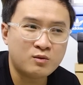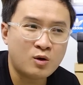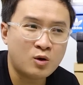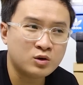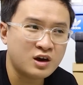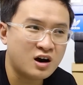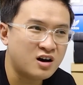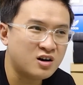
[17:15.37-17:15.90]

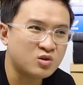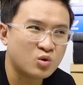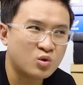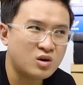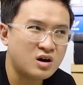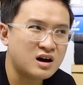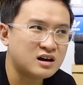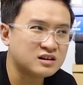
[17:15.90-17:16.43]
voucher
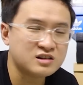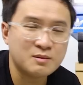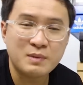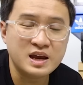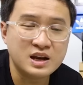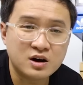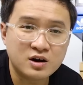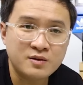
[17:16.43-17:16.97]
của uh,
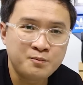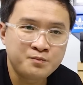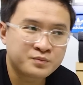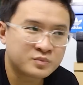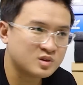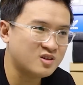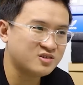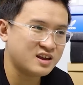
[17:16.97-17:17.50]
shopee nữa
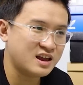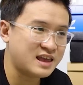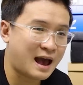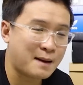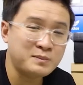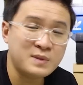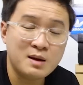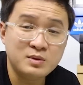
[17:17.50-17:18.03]
nó sẽ
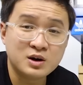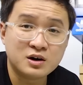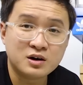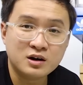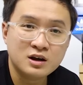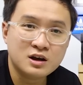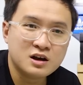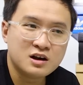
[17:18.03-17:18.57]
giảm thêm
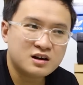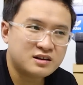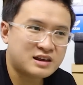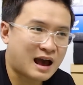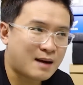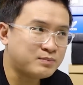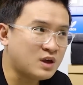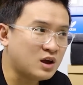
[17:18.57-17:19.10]
nữa
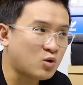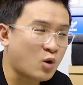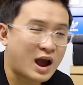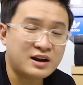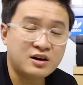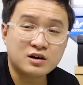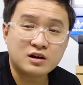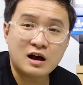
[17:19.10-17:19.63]
giảm tới
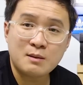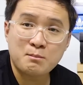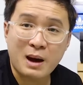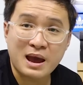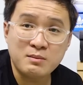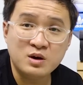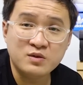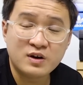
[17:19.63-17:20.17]
khoảng được
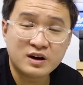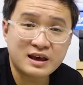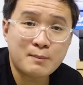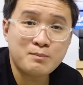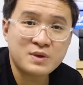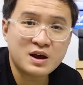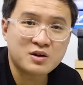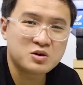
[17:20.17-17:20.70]
70% ờ,
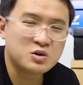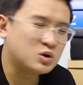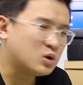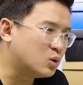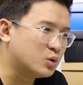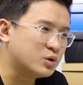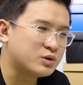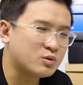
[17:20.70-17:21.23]
nha
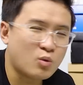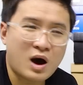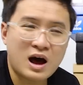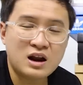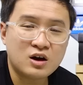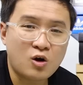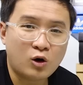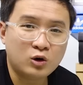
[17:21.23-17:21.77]
ui
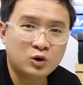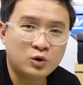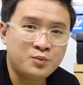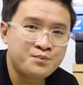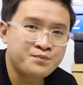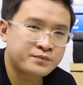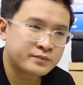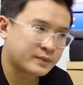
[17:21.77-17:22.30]
quá là ngon luôn
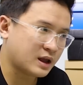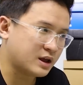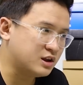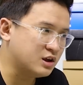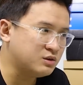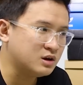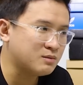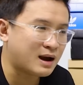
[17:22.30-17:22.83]
thì
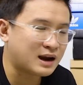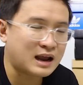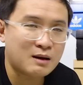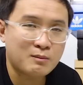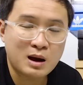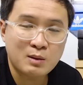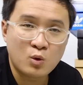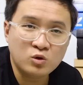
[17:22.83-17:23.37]
nếu như bạn
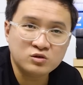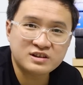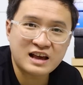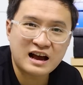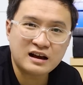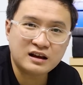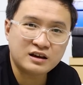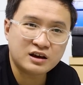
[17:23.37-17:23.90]
nào mà muốn
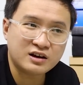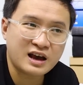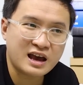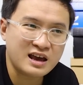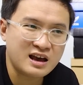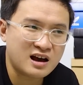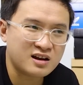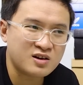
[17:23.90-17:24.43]
săn những
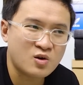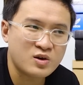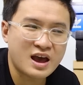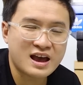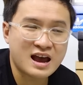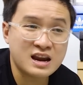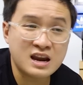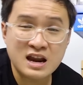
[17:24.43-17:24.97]
cái ờ, đôi
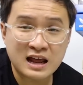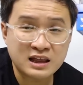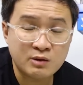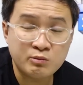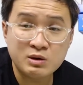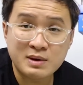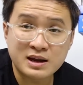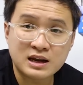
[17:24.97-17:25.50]
giày Adidas
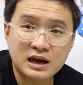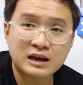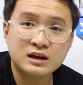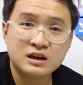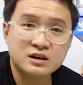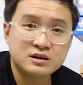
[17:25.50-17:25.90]
giống như mình nè